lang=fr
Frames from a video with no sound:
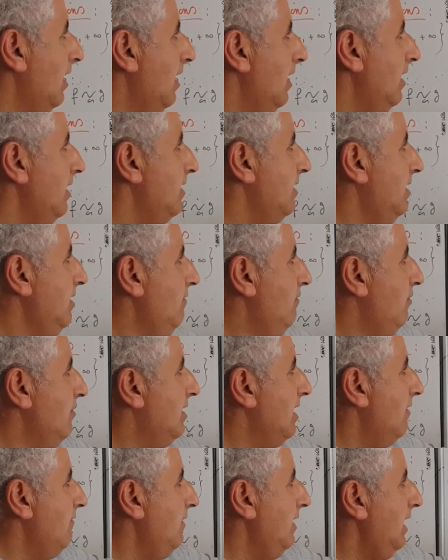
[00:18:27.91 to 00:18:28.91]
si vous
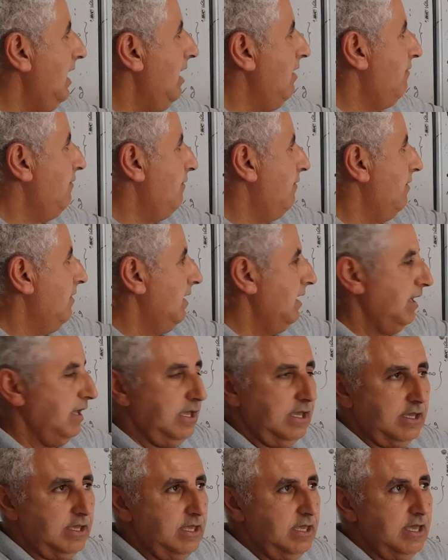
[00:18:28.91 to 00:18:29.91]
avez f
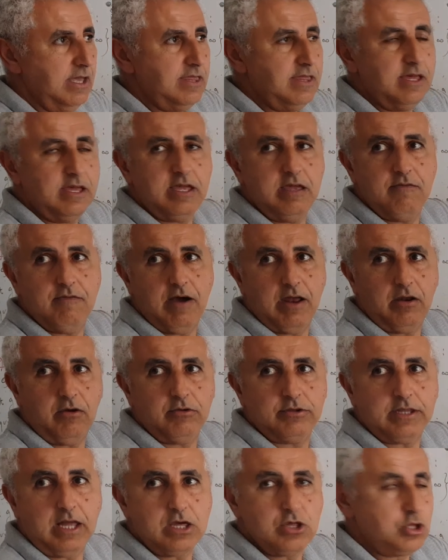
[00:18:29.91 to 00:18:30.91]
qui est
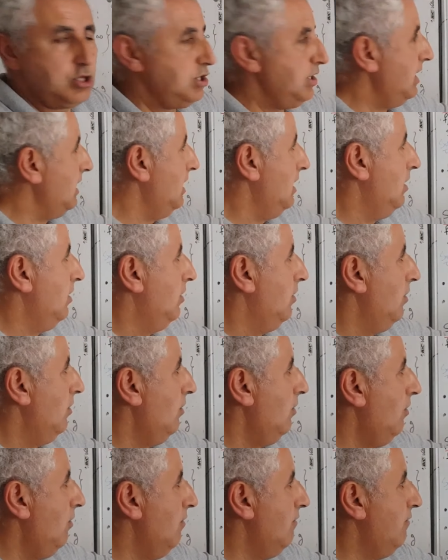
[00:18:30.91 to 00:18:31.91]
équivalente à g
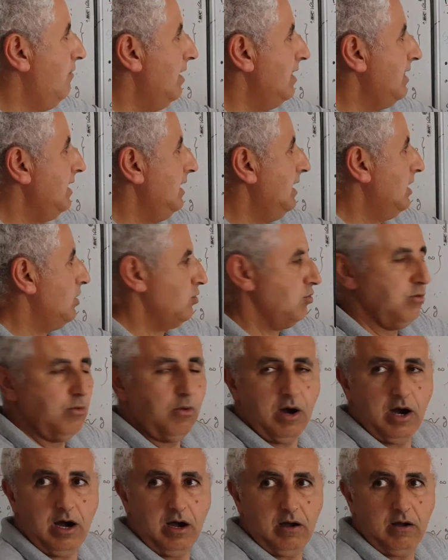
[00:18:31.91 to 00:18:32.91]
au voisinage de
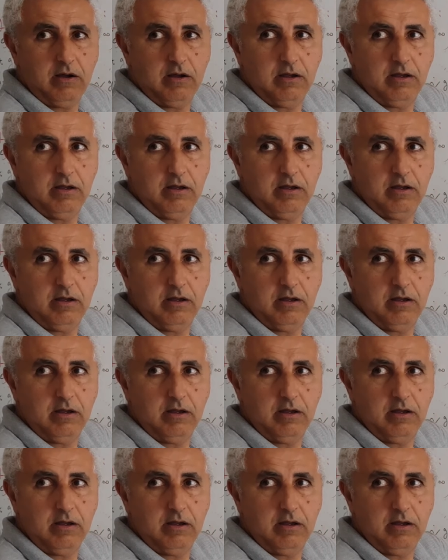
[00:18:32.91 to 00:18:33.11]
A,